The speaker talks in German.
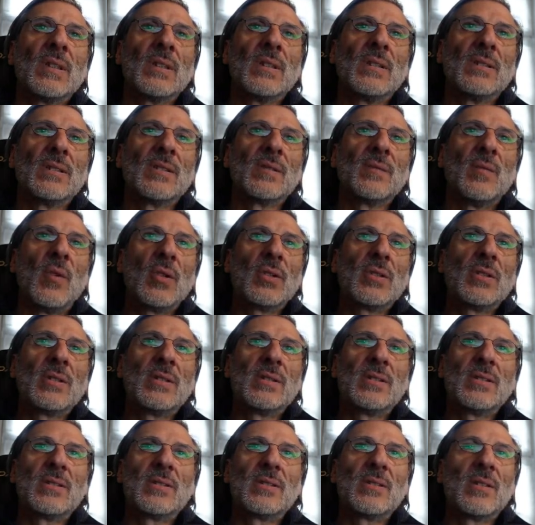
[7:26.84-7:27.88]
das
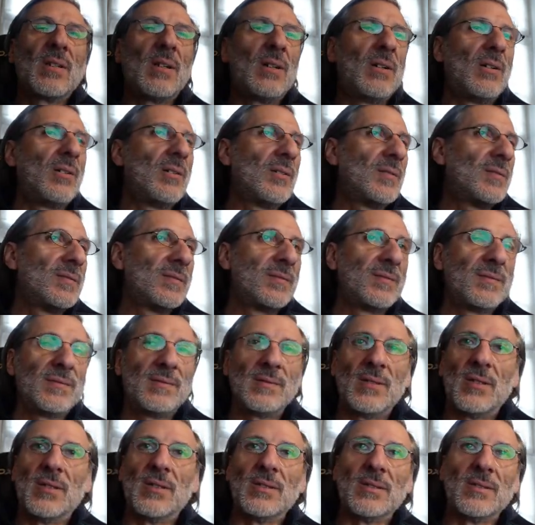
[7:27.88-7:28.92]
Wokgericht drauf
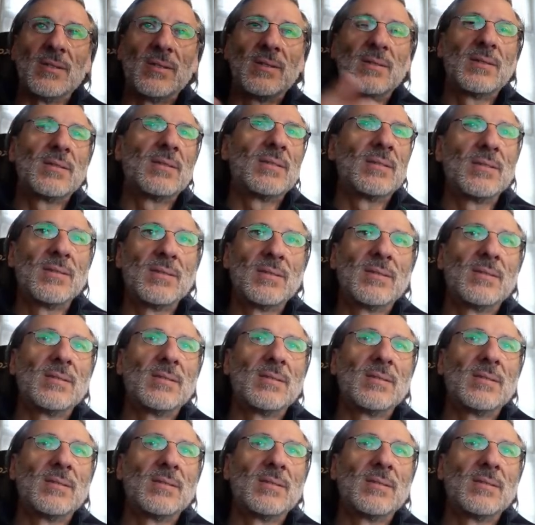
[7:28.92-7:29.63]
und